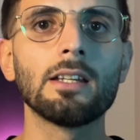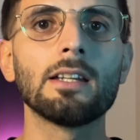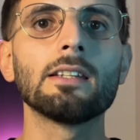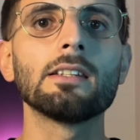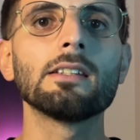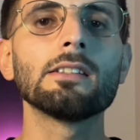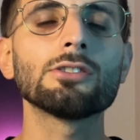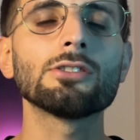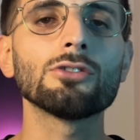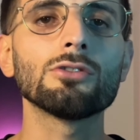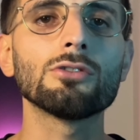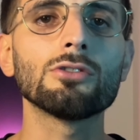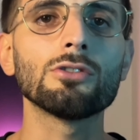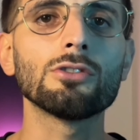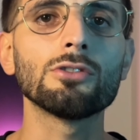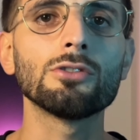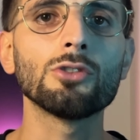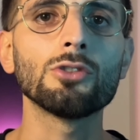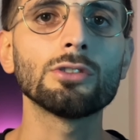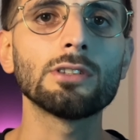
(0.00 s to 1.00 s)
En
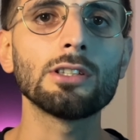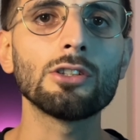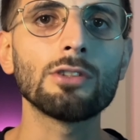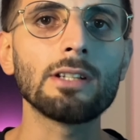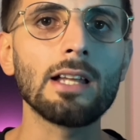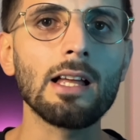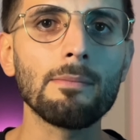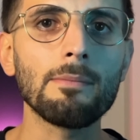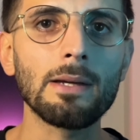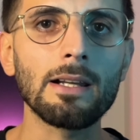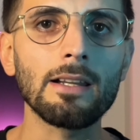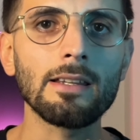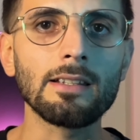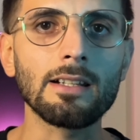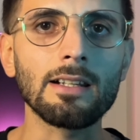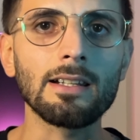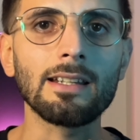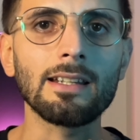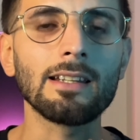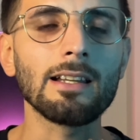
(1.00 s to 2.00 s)
eso no tengo nada para
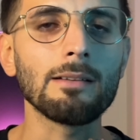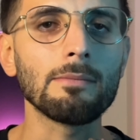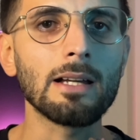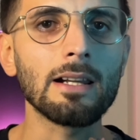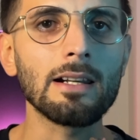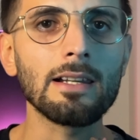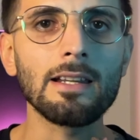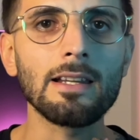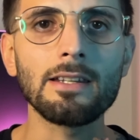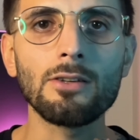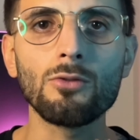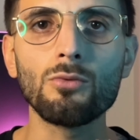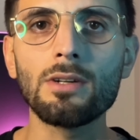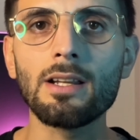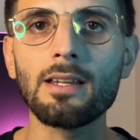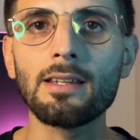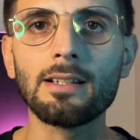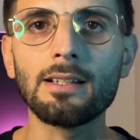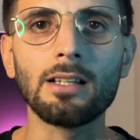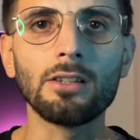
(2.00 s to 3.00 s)
reclamarle a
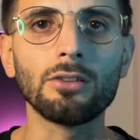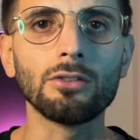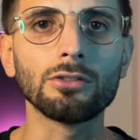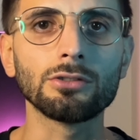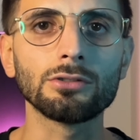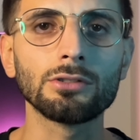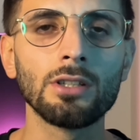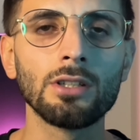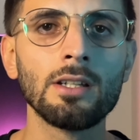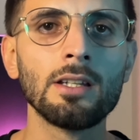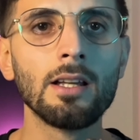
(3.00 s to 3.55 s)
ninguna de las dos.